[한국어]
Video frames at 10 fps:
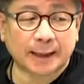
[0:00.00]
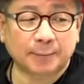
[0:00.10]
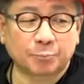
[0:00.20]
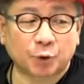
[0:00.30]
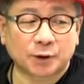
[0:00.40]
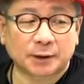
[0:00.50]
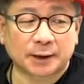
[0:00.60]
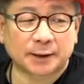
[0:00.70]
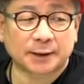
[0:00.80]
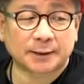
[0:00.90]

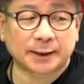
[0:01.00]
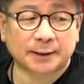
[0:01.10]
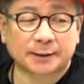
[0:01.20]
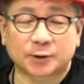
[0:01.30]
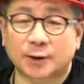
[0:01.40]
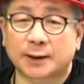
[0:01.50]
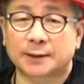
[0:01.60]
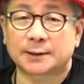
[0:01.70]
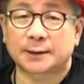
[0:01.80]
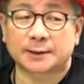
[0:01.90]
안보실장이 될지 아직
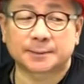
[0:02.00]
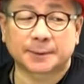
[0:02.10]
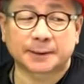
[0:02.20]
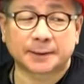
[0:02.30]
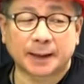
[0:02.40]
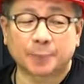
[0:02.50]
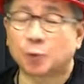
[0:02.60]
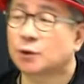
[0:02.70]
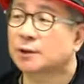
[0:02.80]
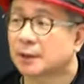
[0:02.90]
정확하진 않지만
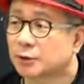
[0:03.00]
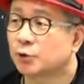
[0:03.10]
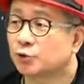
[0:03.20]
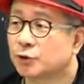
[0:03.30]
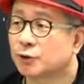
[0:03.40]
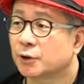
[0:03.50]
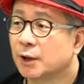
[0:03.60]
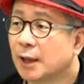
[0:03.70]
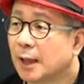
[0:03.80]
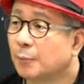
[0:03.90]
안보실장 설도 있어요.
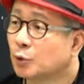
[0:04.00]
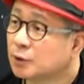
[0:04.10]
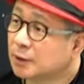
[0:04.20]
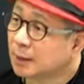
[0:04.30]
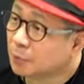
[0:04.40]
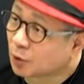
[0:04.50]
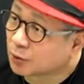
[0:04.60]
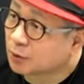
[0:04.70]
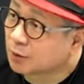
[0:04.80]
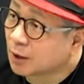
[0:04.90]
안보실장이면
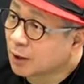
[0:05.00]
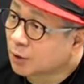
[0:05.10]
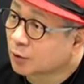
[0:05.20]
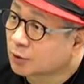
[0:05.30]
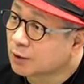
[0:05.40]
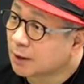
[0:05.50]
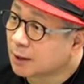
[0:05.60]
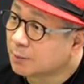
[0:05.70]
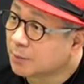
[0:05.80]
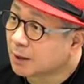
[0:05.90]
더큰 더큰 일
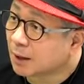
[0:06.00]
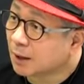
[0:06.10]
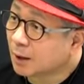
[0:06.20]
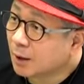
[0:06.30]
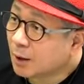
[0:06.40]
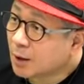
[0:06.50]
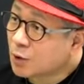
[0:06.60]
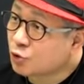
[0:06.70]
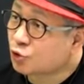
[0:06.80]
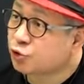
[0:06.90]
아닙니까?
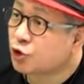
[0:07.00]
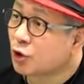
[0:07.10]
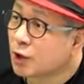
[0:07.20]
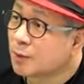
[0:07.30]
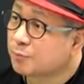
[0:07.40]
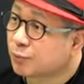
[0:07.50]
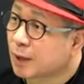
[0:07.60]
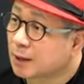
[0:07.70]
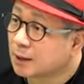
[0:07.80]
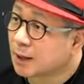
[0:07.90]
주적이
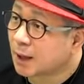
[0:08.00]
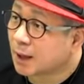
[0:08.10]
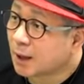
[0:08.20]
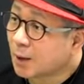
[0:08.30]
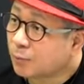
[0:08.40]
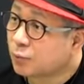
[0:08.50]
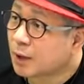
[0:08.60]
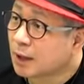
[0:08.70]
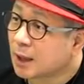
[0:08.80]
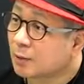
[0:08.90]
북한인데
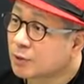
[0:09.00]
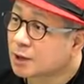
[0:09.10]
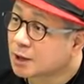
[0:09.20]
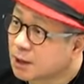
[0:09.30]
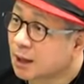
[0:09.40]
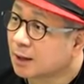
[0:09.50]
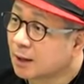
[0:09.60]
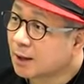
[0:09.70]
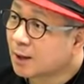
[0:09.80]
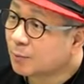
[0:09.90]
북한하고
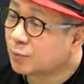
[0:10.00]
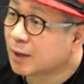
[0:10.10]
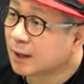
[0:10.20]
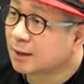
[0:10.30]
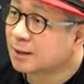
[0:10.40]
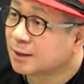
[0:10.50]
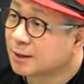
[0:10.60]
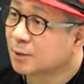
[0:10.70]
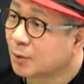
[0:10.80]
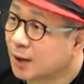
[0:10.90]
친한 북한을
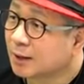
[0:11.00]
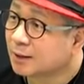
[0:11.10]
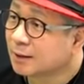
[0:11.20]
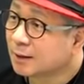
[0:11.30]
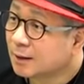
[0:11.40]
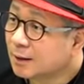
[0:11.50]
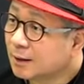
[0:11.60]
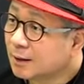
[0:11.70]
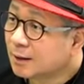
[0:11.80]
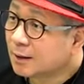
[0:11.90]
그리워하는
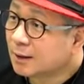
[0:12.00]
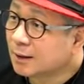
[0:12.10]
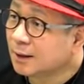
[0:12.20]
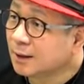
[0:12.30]
예?